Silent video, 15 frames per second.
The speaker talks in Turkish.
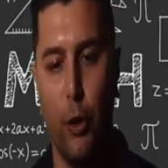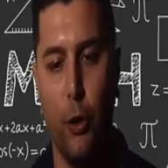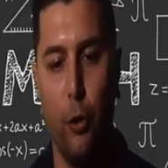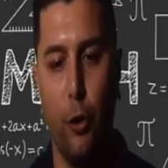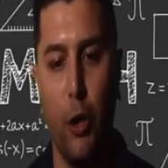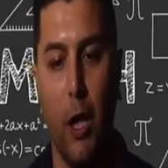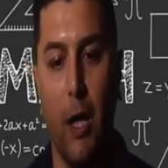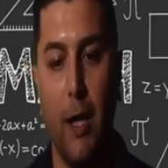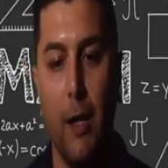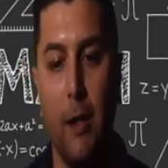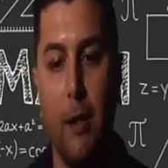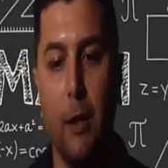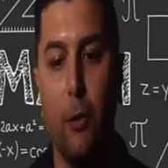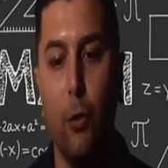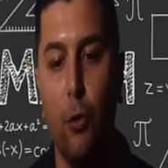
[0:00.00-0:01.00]
soruda diyor ki
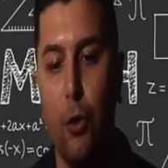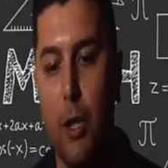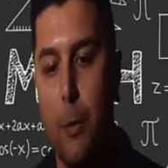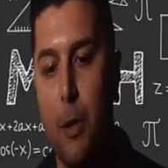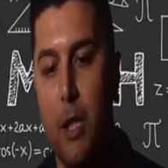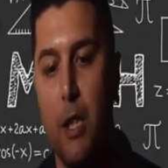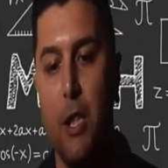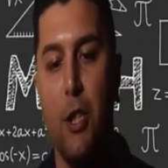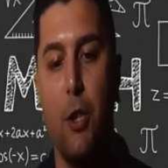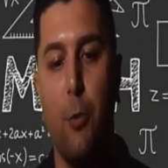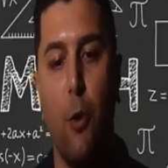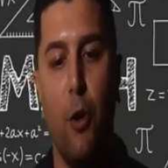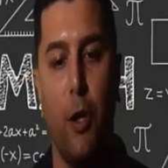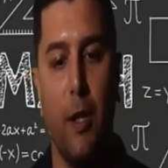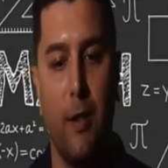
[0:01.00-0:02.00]
analitik düzlemin
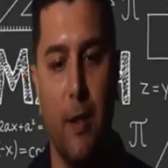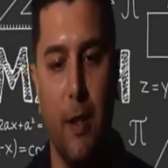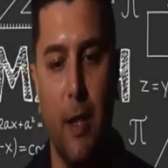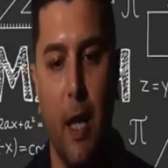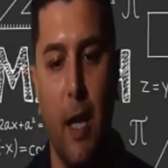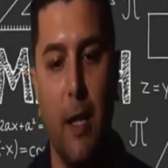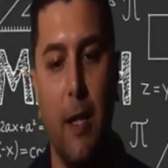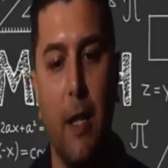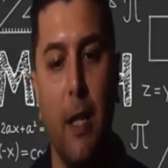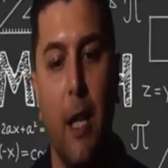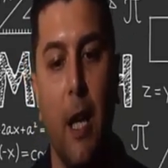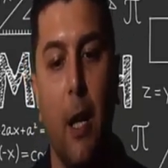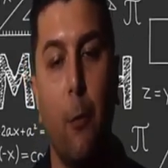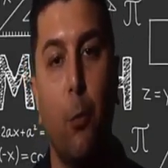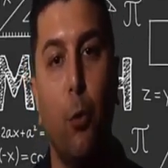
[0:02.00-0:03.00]
ikinci bölgesi. Yani
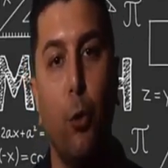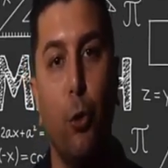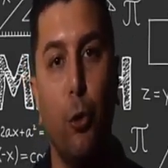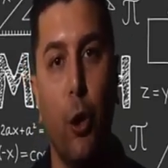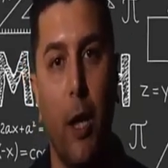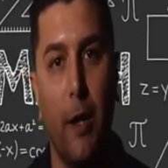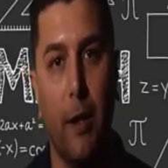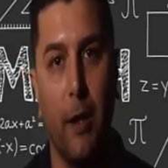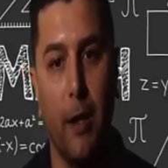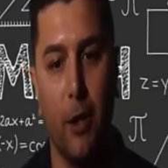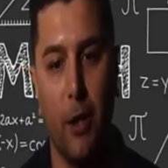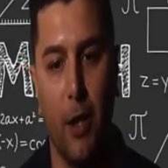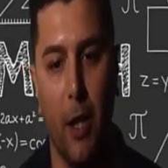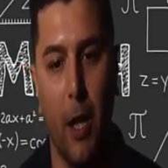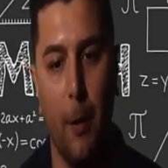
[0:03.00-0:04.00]
bunun
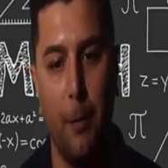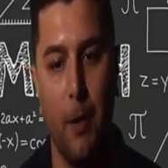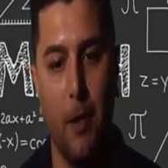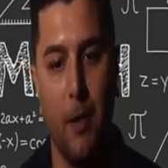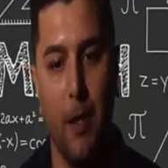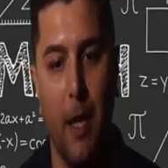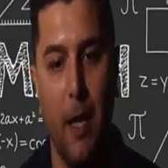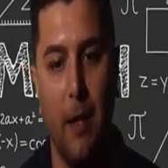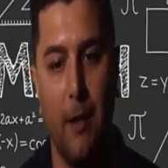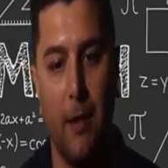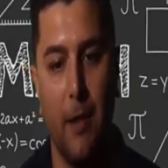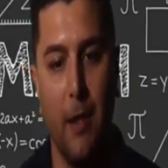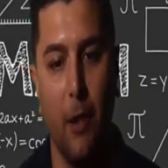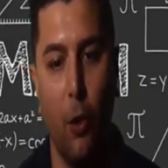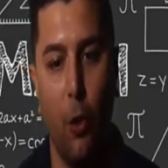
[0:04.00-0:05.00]
arkadaşlar apsisi
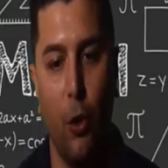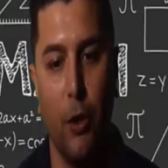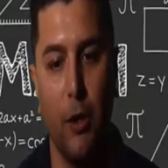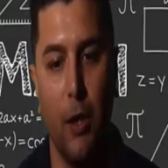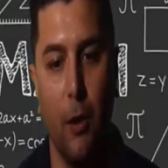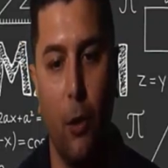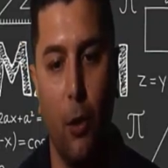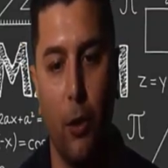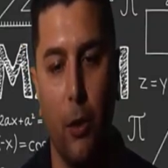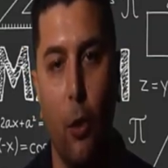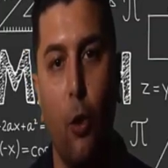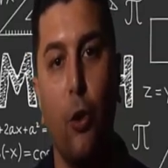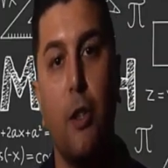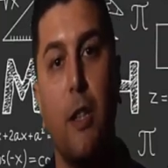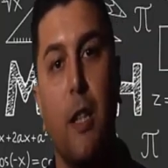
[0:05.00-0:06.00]
eksi
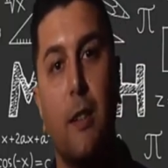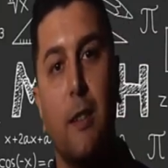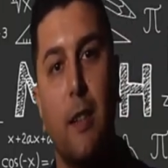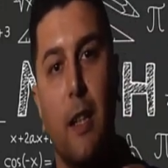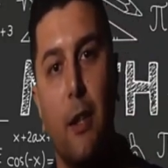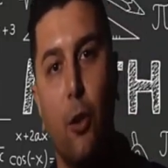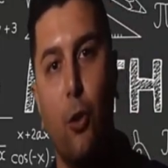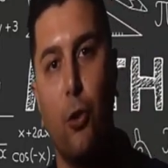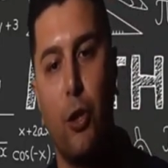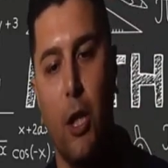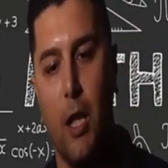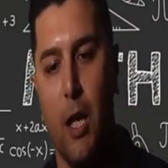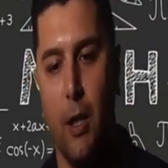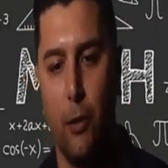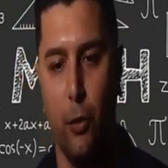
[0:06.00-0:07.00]
ordinatı da ne
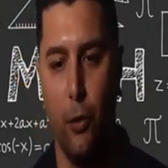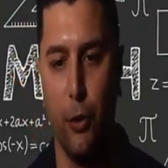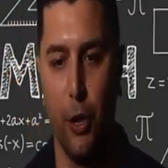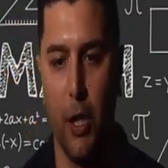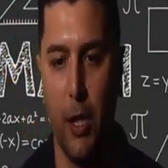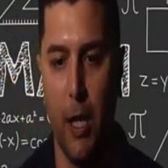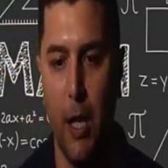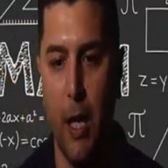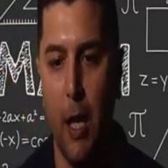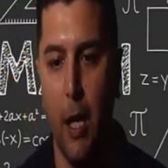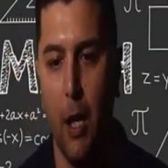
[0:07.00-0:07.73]
olacak? Artı olacak.